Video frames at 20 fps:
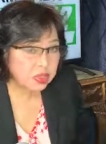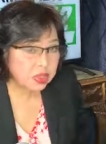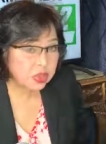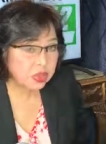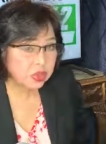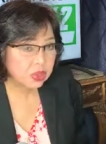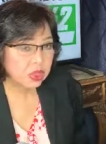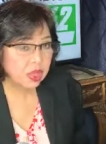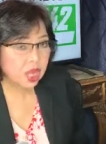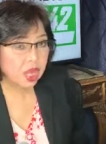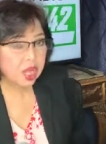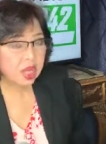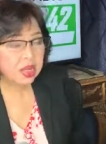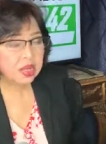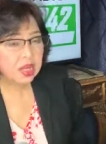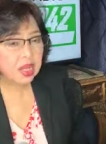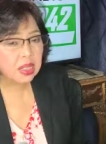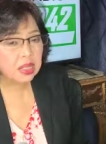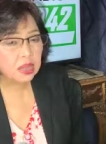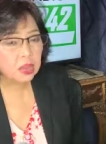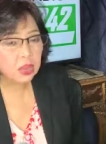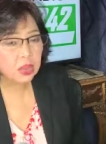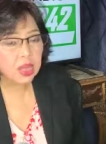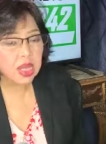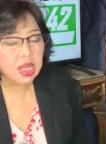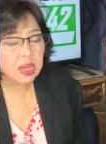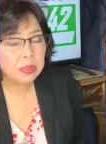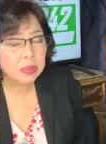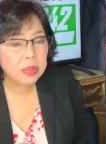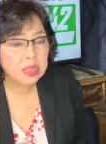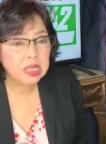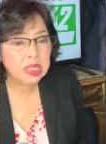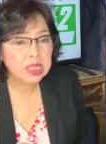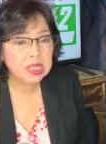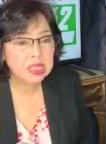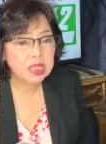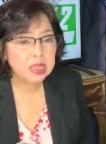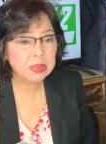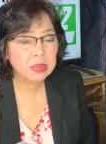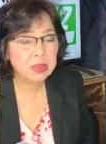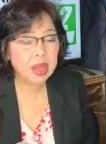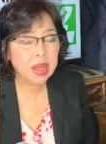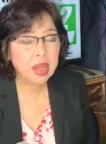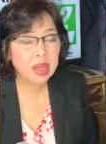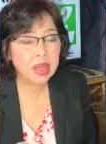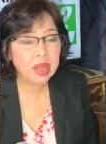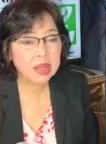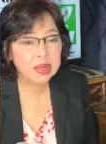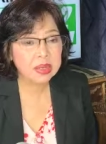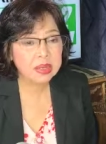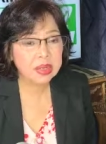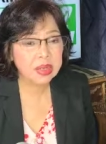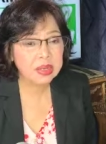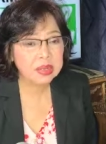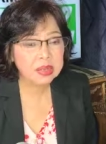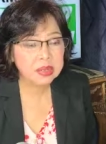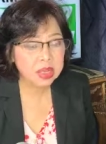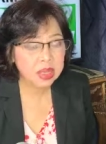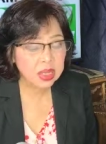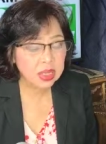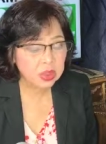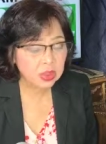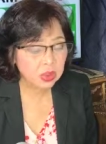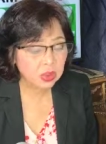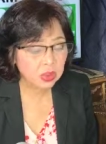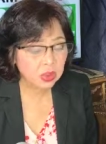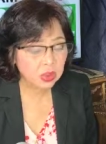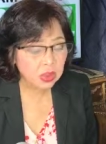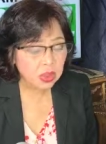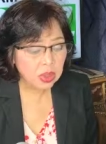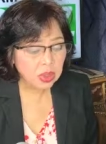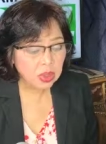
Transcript: sa inyong tahanan through LBC makakarating sa inyo,